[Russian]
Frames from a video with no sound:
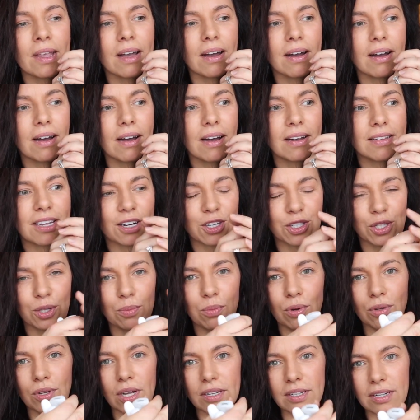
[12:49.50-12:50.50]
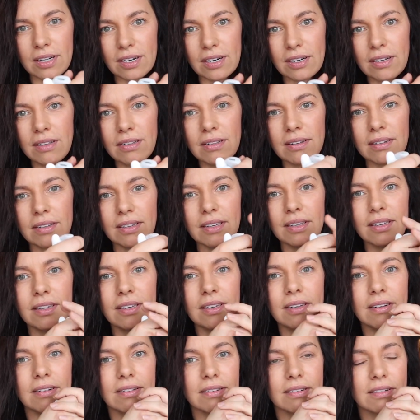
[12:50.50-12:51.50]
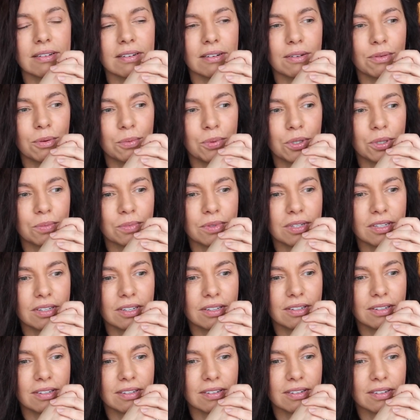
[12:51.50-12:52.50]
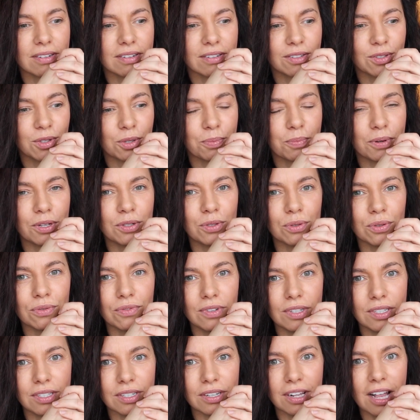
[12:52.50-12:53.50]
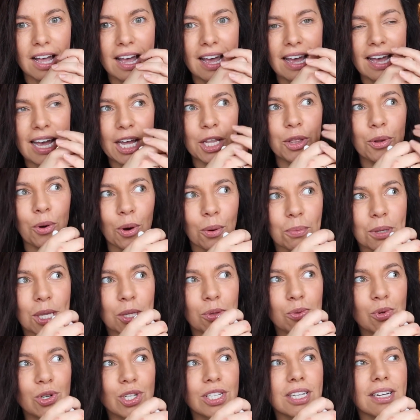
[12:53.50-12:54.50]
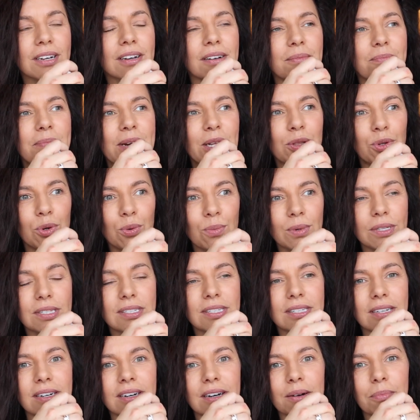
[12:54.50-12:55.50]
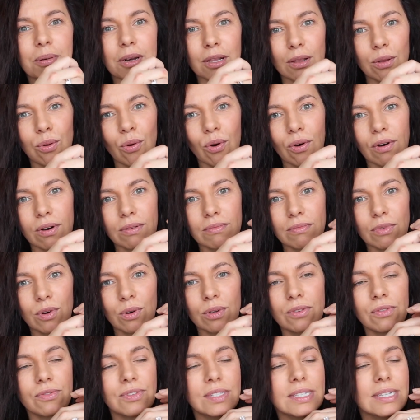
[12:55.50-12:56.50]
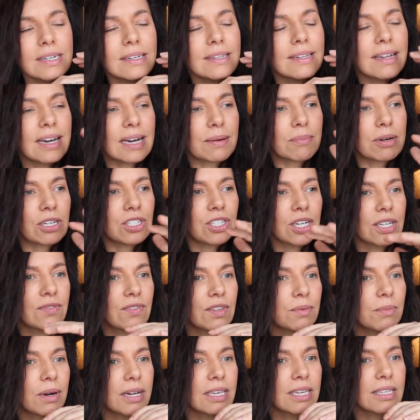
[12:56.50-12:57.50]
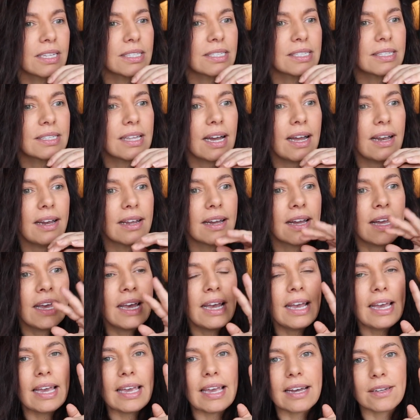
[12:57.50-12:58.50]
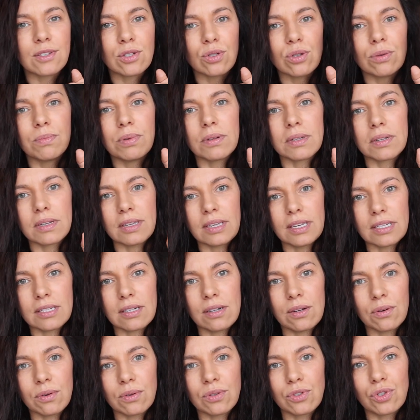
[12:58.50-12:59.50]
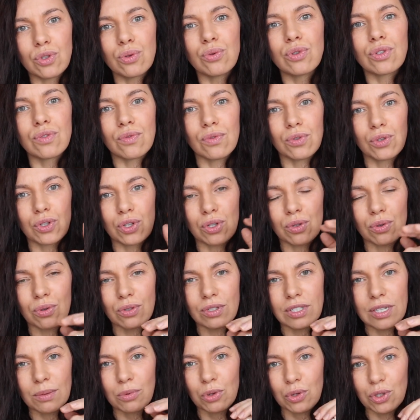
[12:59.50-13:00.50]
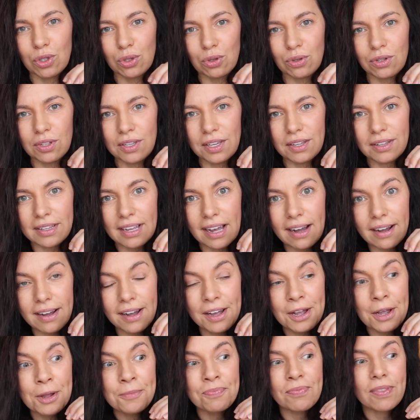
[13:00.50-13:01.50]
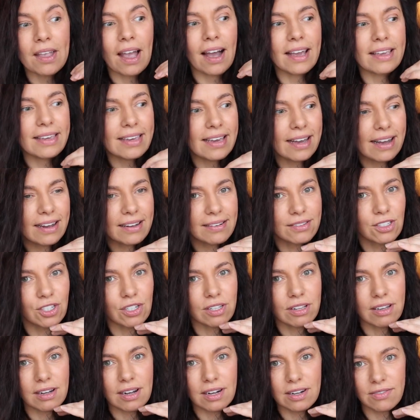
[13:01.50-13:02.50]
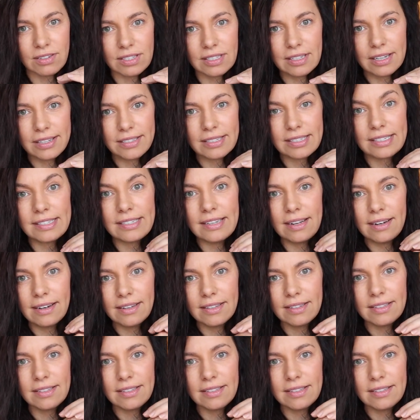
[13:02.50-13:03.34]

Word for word: а, так, чтобы он открыл и, а, в общем-то, этот а, сюрприз увидел. Но мне нужно придумать а, предлог. Он всегда обращает внимание на детали и особенно особенно если он чувствует, что со мной что-то не так, а я, человек, как вы знаете, сильно